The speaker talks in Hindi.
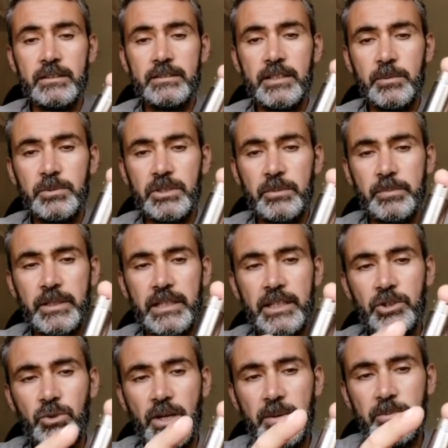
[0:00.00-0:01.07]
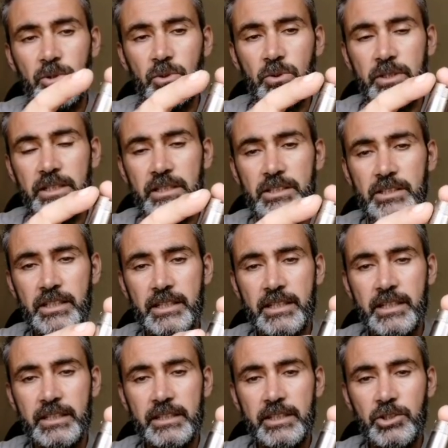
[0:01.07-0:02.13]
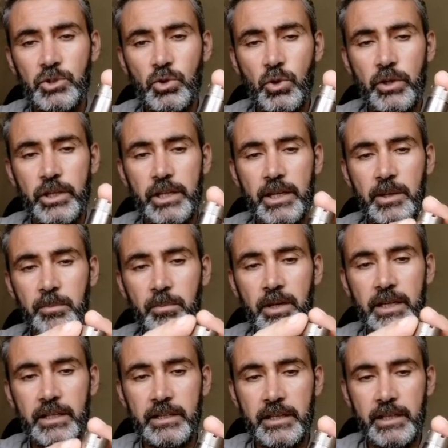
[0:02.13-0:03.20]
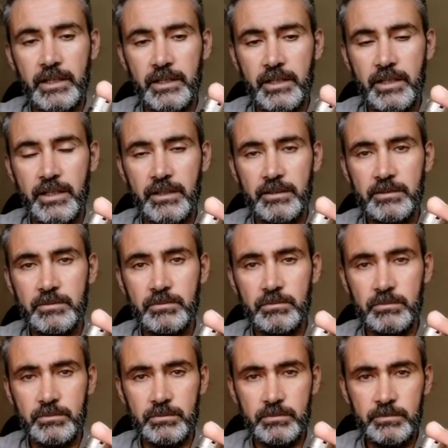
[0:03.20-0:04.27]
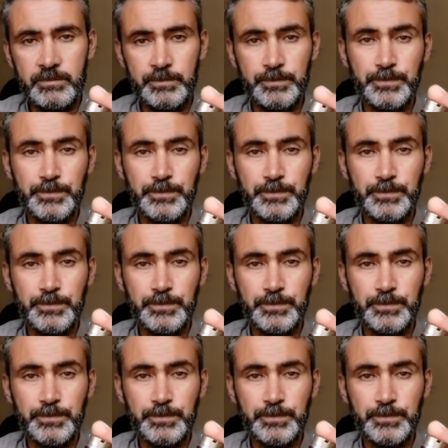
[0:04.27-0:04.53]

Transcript: सबसे पहले तो आप लोगों ने शटगन के चौक की लंबाई देखनी है